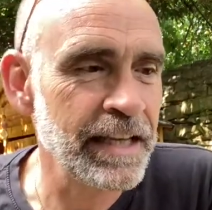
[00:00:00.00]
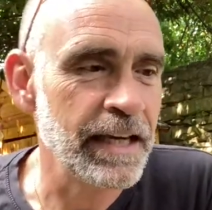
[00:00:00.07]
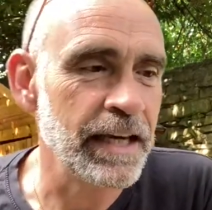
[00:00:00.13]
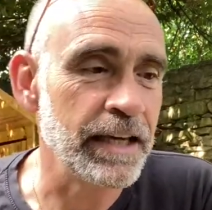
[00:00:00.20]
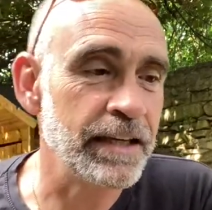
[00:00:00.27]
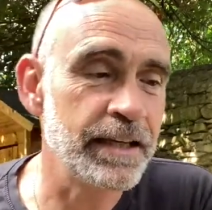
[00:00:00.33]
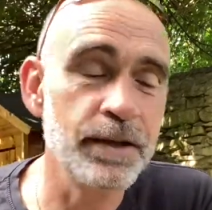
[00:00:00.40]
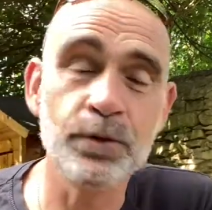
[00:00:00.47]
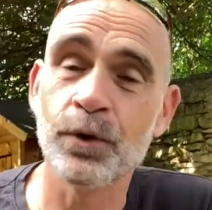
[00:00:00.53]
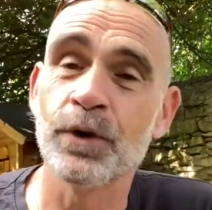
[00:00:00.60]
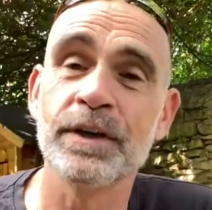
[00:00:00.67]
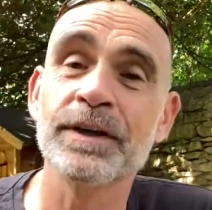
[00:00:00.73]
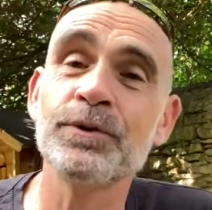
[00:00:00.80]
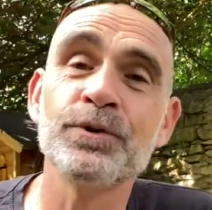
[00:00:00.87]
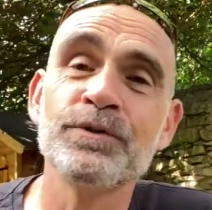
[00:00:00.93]
et qui n'ont
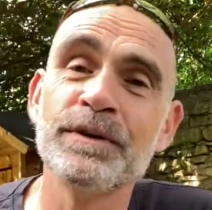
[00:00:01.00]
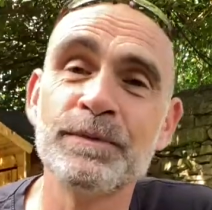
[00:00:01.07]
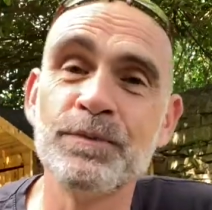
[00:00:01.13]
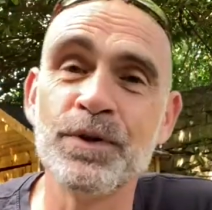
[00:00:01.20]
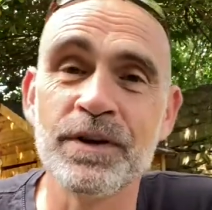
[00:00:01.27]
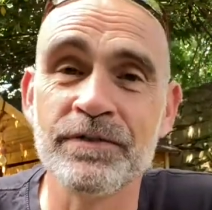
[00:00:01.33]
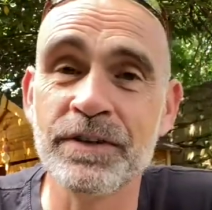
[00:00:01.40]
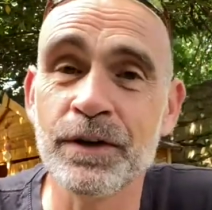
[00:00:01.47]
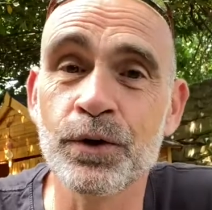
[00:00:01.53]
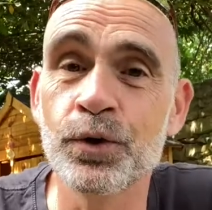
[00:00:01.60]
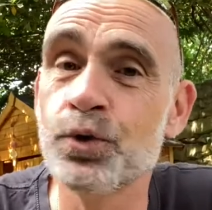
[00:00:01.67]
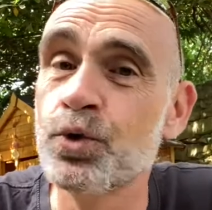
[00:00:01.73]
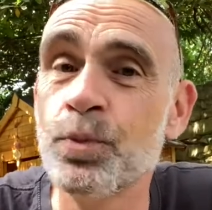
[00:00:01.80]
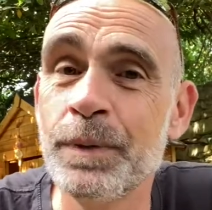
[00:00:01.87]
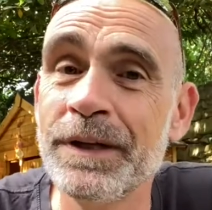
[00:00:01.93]
rien trouvé de mieux à faire
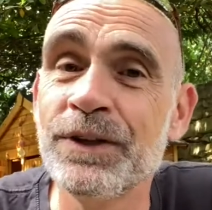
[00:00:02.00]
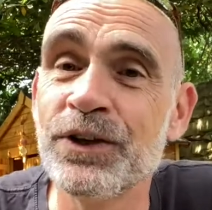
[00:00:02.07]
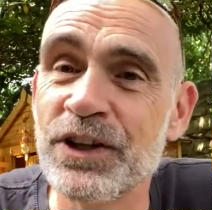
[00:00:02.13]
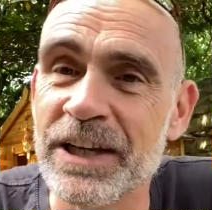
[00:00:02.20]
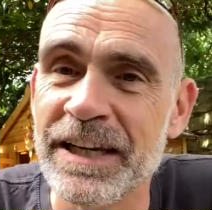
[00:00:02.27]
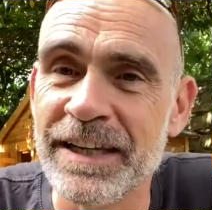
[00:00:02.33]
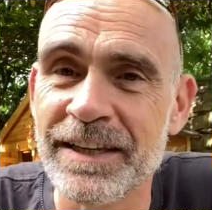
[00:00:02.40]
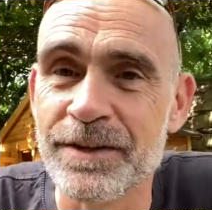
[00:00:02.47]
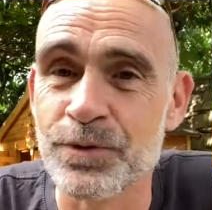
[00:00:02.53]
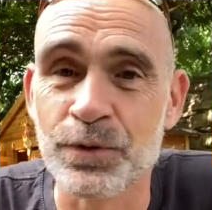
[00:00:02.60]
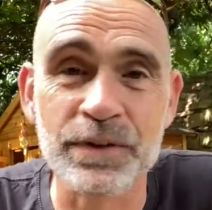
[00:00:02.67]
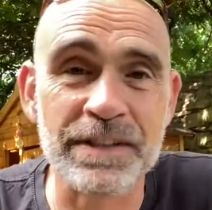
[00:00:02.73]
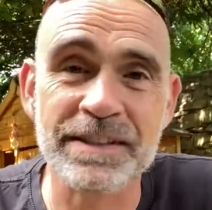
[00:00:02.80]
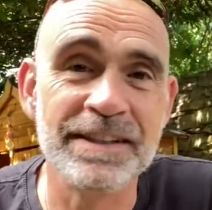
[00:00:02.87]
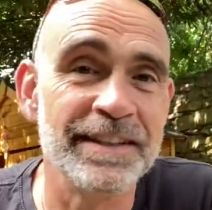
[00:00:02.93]
que de couper notre ligne. Ils
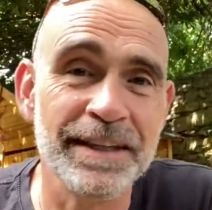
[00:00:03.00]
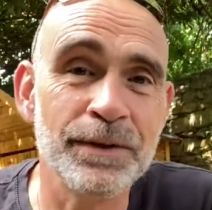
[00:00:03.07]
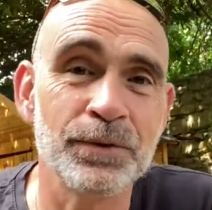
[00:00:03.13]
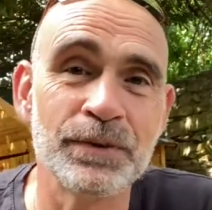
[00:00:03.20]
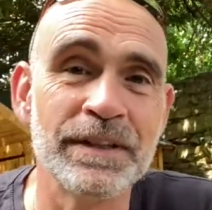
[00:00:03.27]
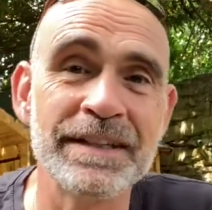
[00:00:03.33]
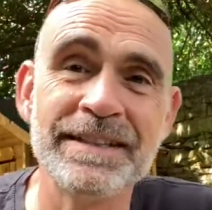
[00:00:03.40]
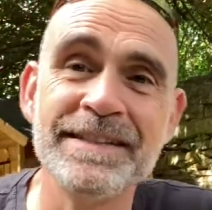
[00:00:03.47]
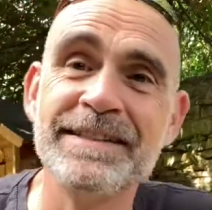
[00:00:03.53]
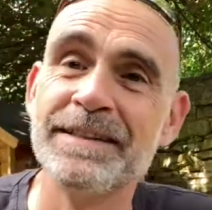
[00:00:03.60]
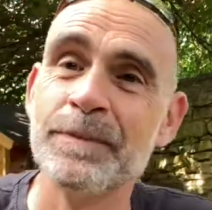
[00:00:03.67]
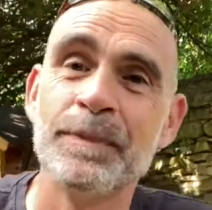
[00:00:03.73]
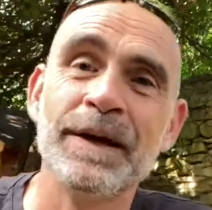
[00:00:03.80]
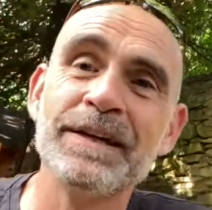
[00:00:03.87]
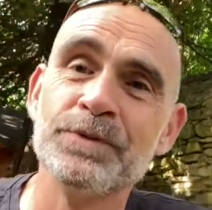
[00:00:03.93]
ont décidé qu'on
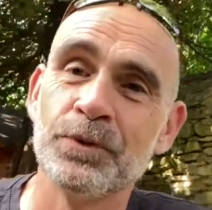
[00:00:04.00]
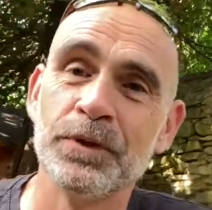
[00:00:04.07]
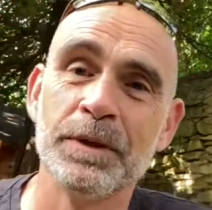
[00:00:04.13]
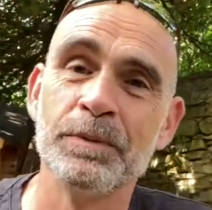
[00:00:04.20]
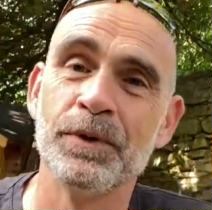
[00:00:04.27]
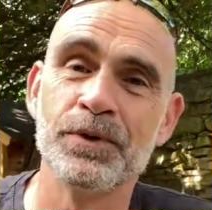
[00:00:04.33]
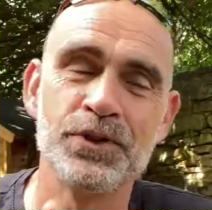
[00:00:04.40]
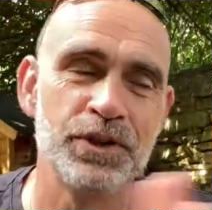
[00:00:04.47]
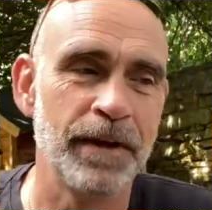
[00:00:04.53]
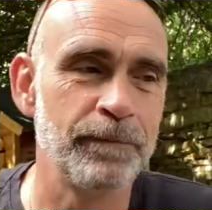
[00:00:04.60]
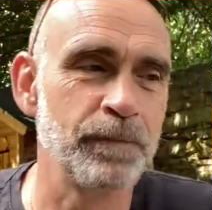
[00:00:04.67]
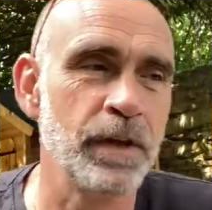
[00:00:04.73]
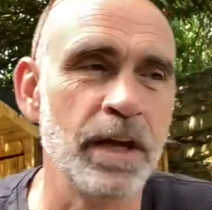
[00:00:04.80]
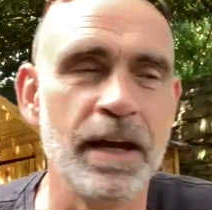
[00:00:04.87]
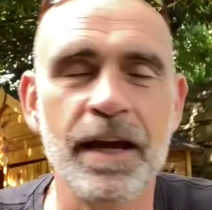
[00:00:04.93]
n'existait pas, ils ont débranché.
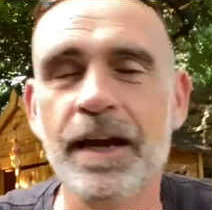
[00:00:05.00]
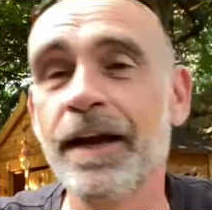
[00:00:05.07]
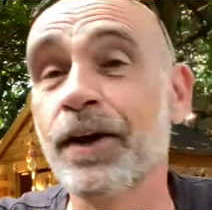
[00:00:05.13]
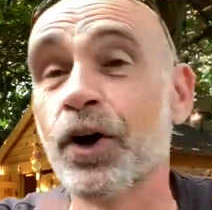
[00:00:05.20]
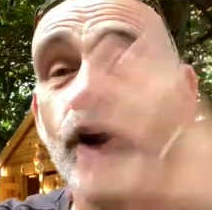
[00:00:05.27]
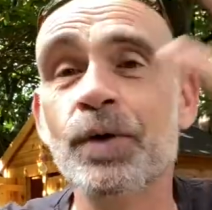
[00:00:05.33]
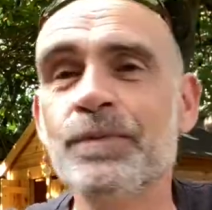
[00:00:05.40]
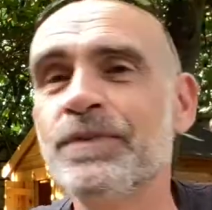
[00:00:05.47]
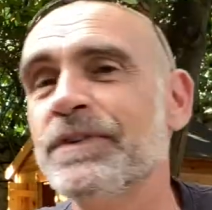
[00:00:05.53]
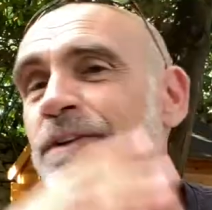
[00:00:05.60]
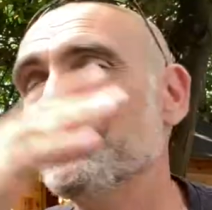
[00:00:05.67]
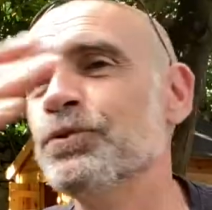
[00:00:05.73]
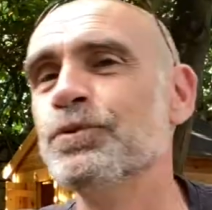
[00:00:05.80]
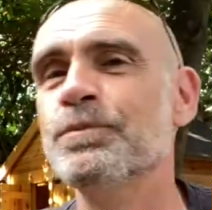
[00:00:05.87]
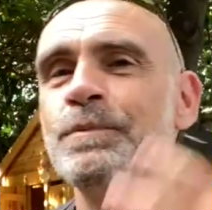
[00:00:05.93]
Et comme
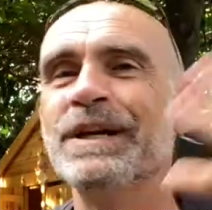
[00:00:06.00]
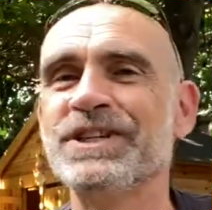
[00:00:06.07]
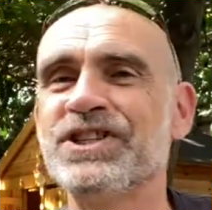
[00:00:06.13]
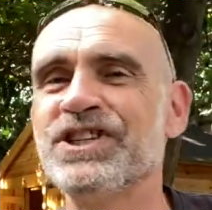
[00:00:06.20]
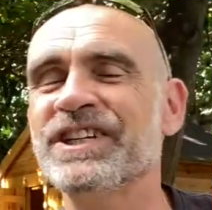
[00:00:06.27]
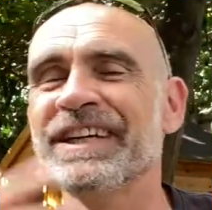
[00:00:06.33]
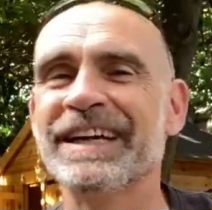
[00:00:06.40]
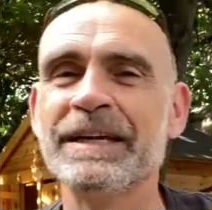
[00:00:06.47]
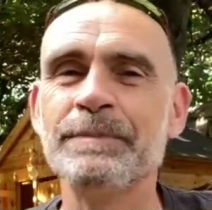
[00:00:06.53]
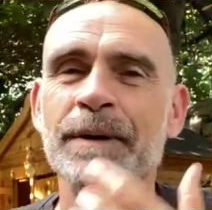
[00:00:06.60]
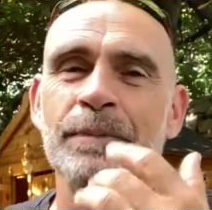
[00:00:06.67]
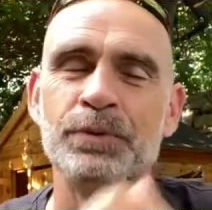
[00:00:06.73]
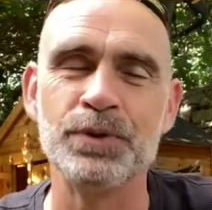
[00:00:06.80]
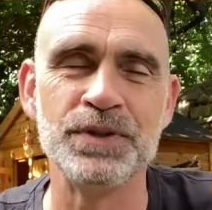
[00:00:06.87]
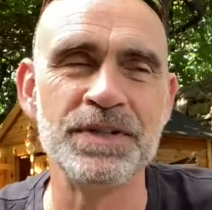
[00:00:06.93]
c'est une machinerie
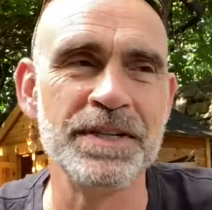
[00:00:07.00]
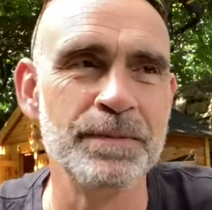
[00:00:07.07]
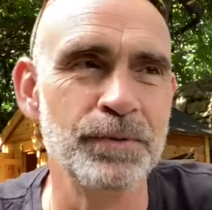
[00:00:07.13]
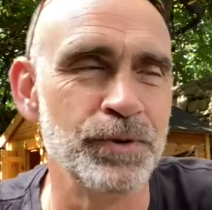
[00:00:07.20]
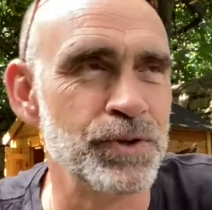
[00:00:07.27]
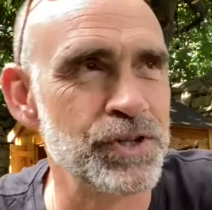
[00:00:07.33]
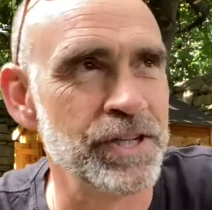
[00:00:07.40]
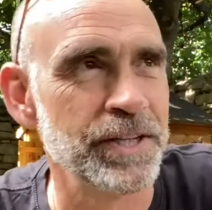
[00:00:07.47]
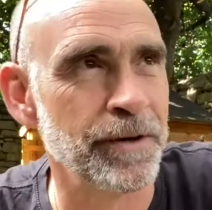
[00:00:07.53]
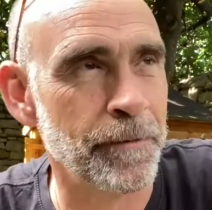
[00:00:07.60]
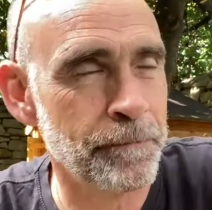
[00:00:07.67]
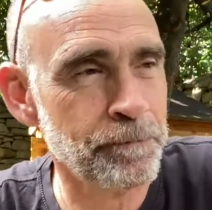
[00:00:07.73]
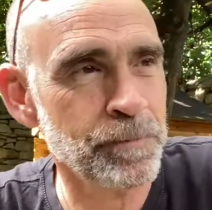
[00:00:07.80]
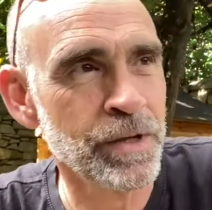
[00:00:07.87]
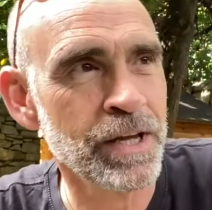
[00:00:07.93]
pas possible chez euh,
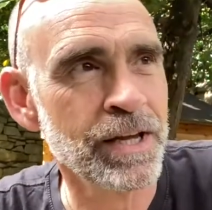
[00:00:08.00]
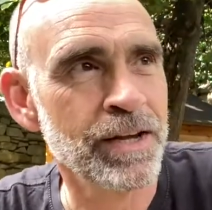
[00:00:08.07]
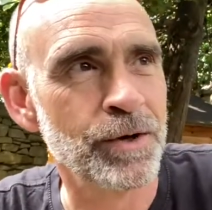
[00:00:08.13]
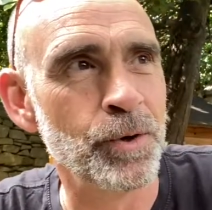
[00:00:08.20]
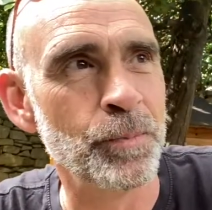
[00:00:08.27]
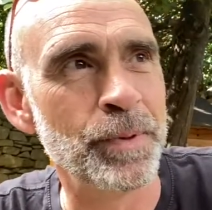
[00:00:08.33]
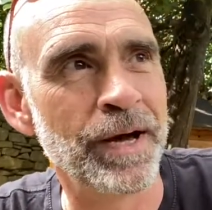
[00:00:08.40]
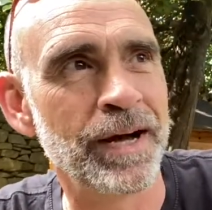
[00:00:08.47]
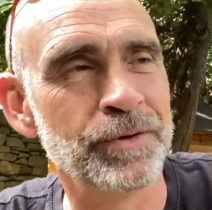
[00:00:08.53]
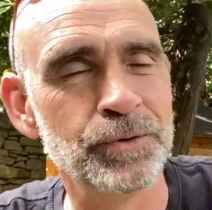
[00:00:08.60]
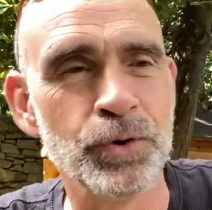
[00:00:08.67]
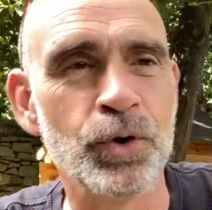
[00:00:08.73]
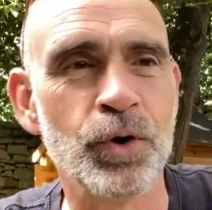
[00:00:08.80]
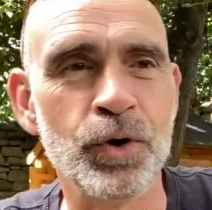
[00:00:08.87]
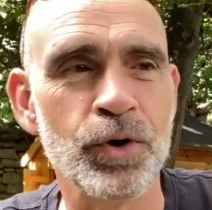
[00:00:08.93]

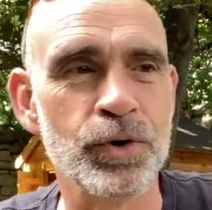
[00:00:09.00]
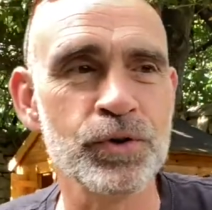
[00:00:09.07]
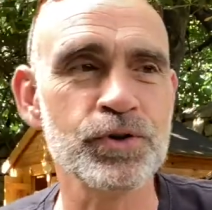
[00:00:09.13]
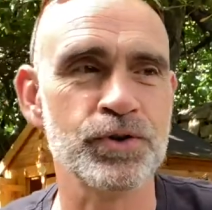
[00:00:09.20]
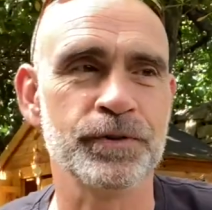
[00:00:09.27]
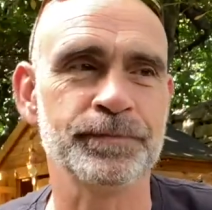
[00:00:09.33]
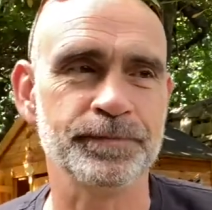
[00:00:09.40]
l'opérateur Orange,